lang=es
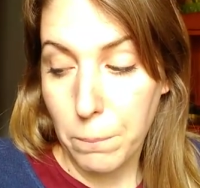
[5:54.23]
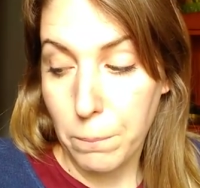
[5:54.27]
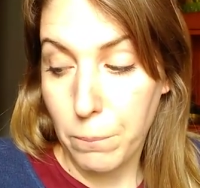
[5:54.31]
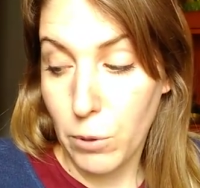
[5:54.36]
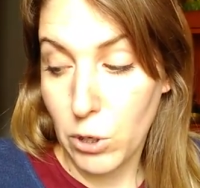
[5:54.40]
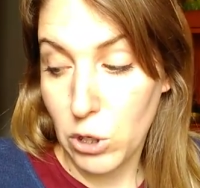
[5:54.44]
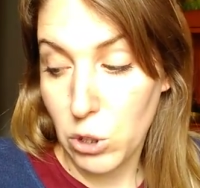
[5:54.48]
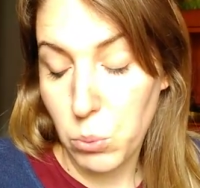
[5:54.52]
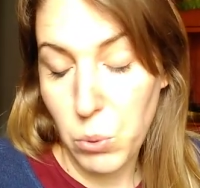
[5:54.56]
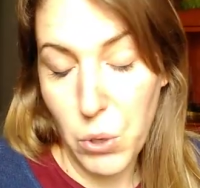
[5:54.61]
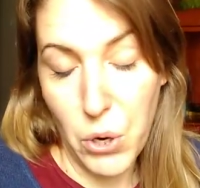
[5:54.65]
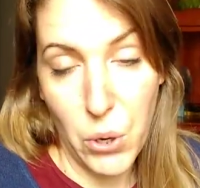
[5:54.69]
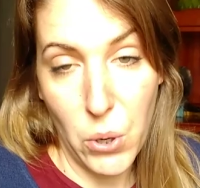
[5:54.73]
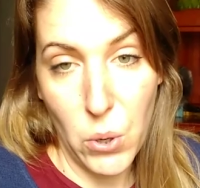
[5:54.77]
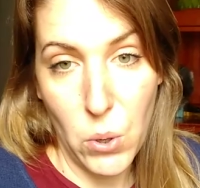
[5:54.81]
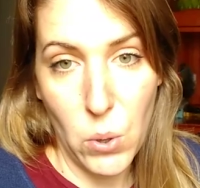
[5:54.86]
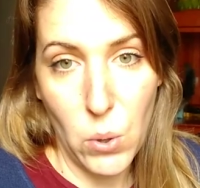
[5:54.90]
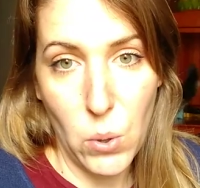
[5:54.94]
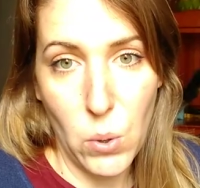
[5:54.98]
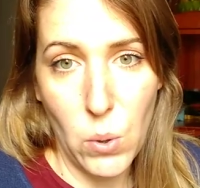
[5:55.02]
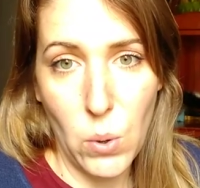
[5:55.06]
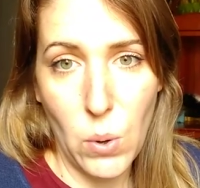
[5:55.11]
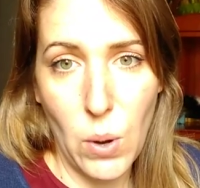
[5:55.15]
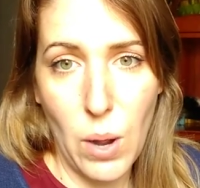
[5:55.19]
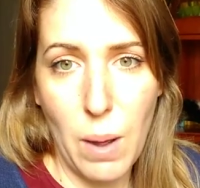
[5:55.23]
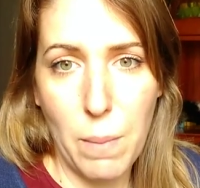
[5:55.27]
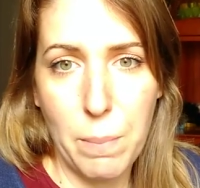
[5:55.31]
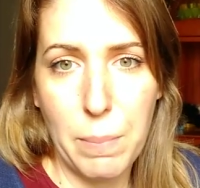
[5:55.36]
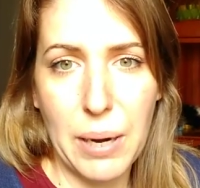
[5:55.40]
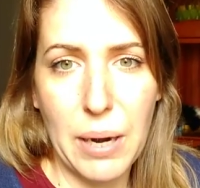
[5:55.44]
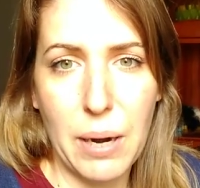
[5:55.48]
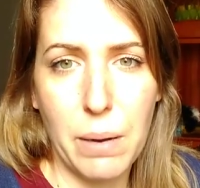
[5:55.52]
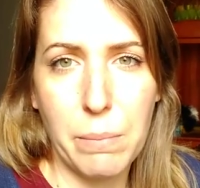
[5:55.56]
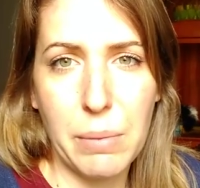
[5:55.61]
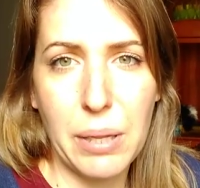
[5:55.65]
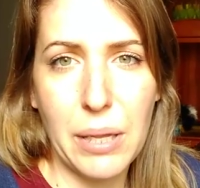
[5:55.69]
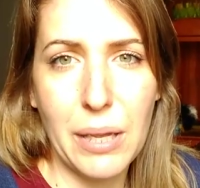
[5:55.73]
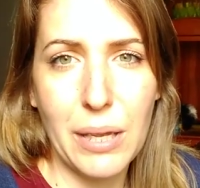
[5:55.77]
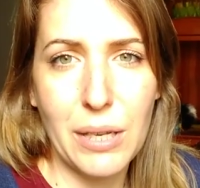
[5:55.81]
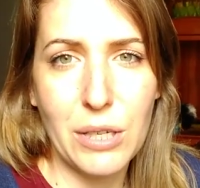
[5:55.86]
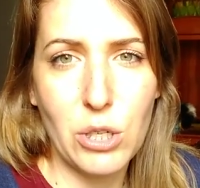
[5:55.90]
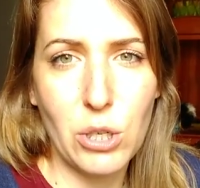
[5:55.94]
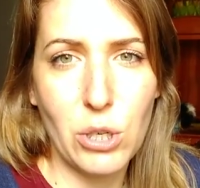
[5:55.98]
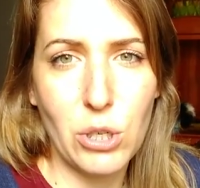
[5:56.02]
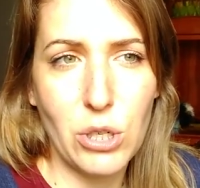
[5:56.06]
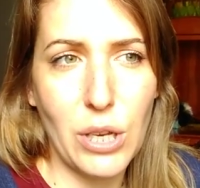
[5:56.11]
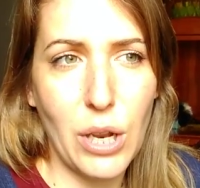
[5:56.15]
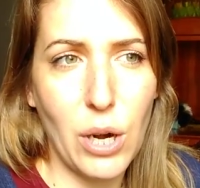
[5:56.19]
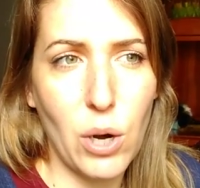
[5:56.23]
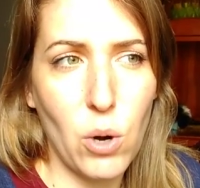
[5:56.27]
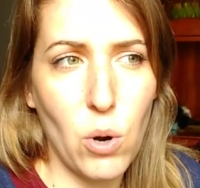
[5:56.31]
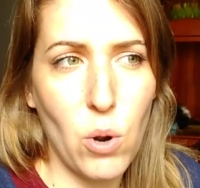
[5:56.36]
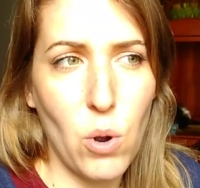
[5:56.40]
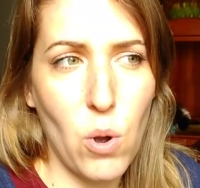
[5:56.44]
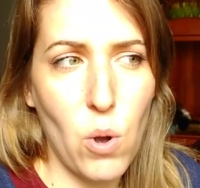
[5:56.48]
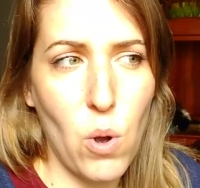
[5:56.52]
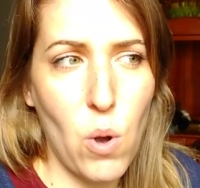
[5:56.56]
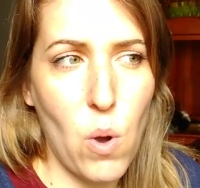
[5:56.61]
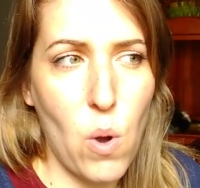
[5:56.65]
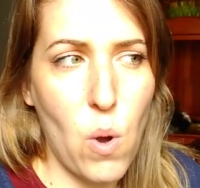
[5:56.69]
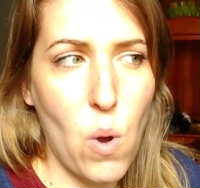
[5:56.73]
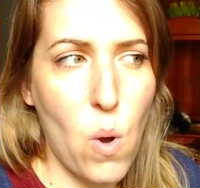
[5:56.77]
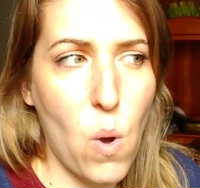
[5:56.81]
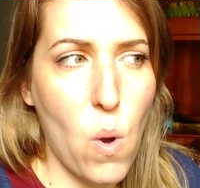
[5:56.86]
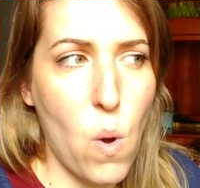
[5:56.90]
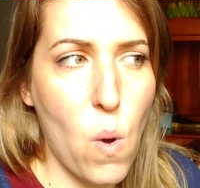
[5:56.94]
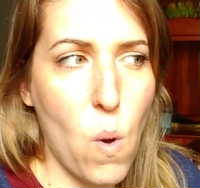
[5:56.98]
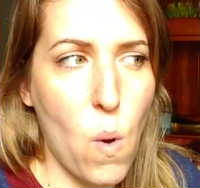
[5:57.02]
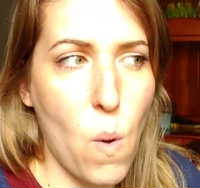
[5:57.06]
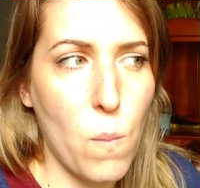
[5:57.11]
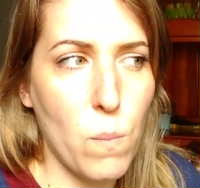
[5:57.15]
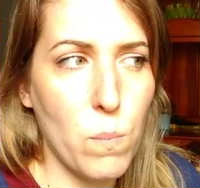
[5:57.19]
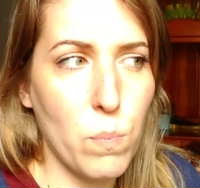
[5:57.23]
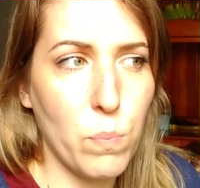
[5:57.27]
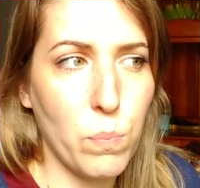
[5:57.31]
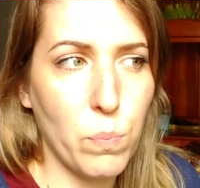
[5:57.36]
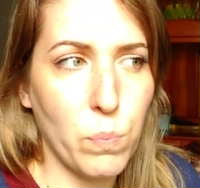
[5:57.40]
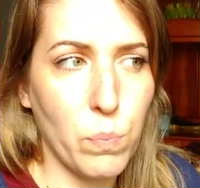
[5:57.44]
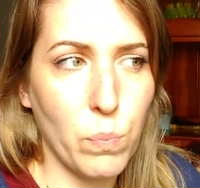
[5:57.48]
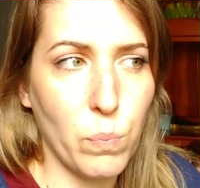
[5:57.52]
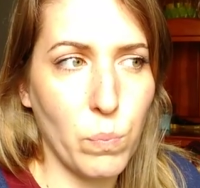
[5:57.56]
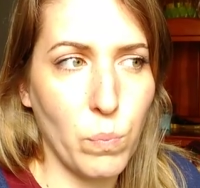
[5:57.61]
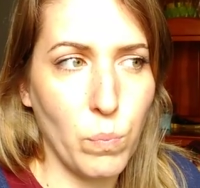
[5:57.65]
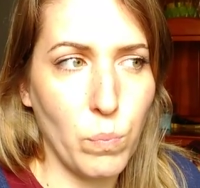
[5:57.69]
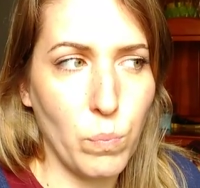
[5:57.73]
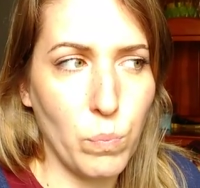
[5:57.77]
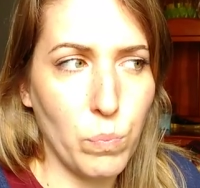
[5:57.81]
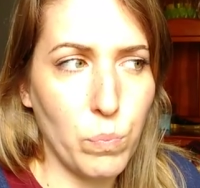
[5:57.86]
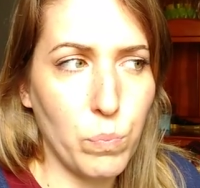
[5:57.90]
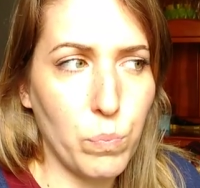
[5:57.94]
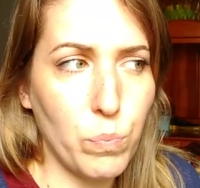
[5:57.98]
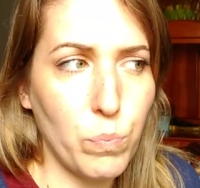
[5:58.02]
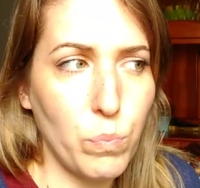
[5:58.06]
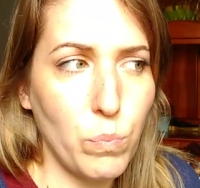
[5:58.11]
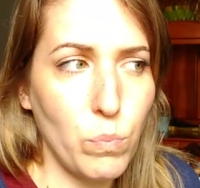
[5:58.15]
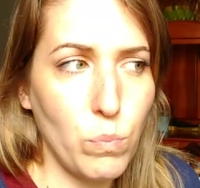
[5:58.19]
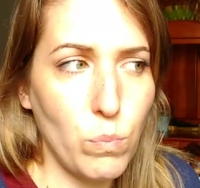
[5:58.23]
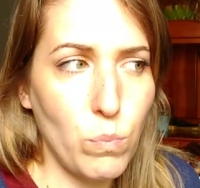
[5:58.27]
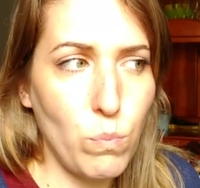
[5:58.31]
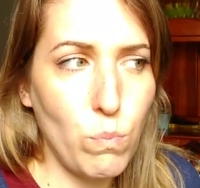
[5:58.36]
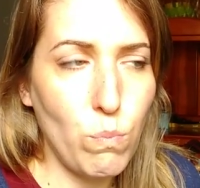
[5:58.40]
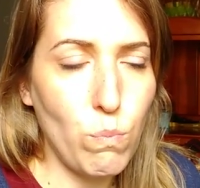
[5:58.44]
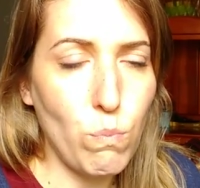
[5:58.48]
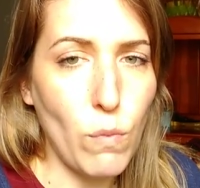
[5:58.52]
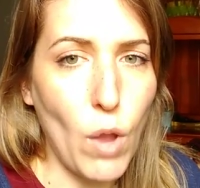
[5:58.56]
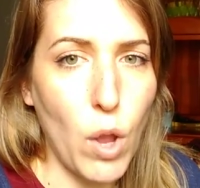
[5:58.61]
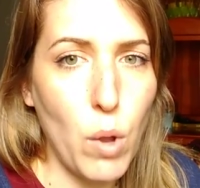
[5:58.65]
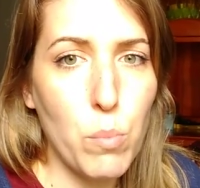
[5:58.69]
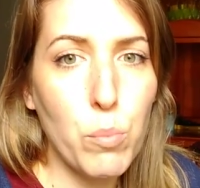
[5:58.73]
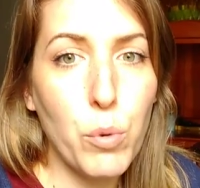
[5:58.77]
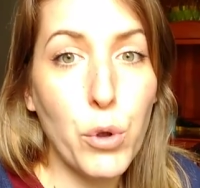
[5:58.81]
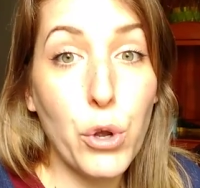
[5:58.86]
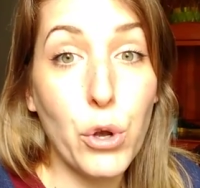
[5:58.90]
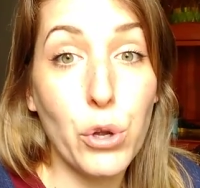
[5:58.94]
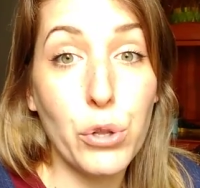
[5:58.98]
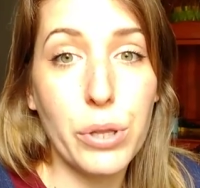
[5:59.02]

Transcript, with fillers: Pues bueno, para mí eso es algo mm, muy